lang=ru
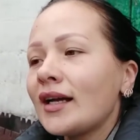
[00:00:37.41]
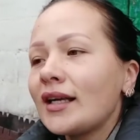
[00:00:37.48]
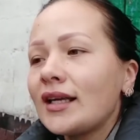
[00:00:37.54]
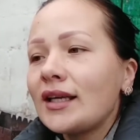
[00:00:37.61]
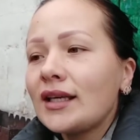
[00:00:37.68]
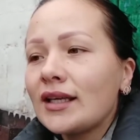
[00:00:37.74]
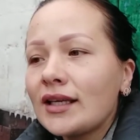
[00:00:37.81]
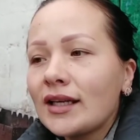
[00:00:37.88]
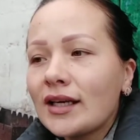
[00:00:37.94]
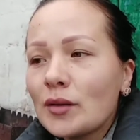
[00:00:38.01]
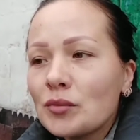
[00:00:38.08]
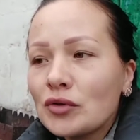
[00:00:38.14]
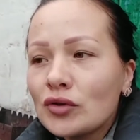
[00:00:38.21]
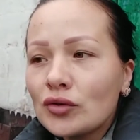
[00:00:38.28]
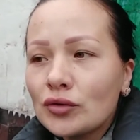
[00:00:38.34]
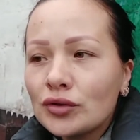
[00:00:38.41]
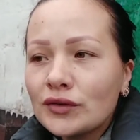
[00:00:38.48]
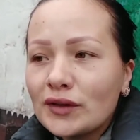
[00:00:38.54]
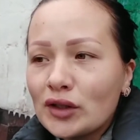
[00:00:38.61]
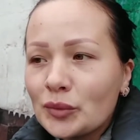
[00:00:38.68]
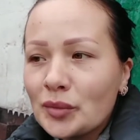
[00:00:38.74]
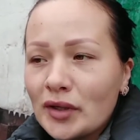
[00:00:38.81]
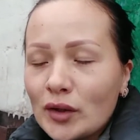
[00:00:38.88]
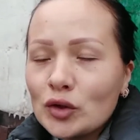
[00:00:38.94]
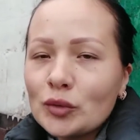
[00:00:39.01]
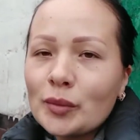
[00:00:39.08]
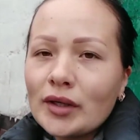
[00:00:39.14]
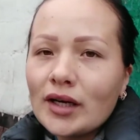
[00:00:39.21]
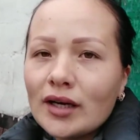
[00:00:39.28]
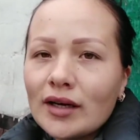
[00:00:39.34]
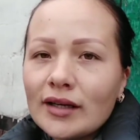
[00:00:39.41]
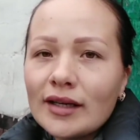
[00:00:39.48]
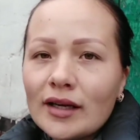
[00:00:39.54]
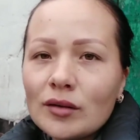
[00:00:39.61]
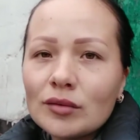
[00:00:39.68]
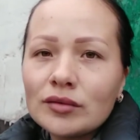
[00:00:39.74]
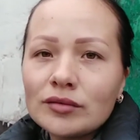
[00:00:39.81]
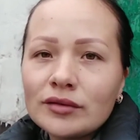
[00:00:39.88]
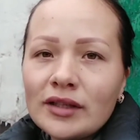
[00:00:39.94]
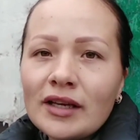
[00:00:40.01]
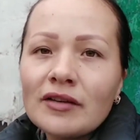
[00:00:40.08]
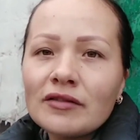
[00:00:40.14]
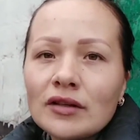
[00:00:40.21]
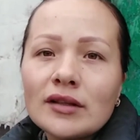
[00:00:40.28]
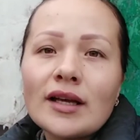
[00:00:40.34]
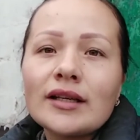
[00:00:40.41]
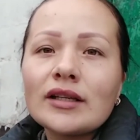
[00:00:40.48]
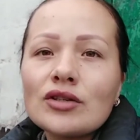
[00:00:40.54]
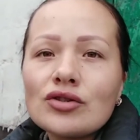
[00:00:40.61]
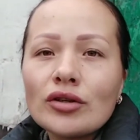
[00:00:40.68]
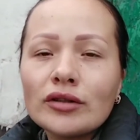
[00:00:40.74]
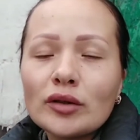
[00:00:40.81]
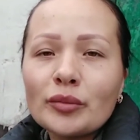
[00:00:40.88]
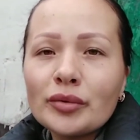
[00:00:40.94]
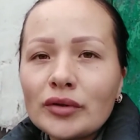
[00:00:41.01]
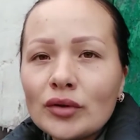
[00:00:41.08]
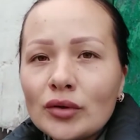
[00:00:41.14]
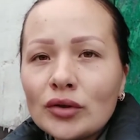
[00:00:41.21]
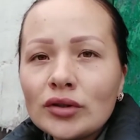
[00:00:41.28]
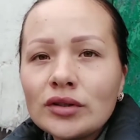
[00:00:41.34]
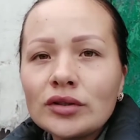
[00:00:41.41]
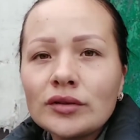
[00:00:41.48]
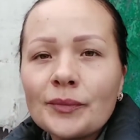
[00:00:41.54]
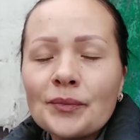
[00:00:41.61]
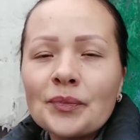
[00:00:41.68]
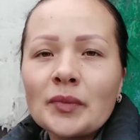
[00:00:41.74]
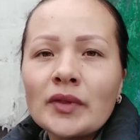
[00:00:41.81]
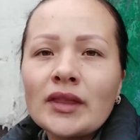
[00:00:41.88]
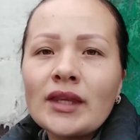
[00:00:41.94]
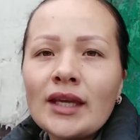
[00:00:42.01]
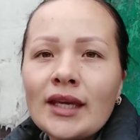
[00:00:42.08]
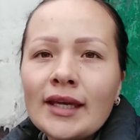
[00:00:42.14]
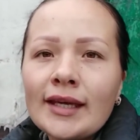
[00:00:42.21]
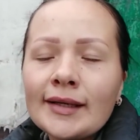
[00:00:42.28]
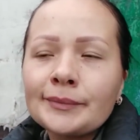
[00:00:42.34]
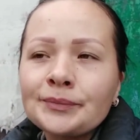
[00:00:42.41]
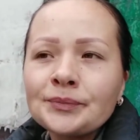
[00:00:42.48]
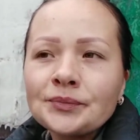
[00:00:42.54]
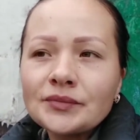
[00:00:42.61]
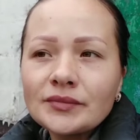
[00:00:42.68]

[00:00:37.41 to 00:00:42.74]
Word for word: И рекомендуют в этот период, пока я не ввела еще этот пин-код, не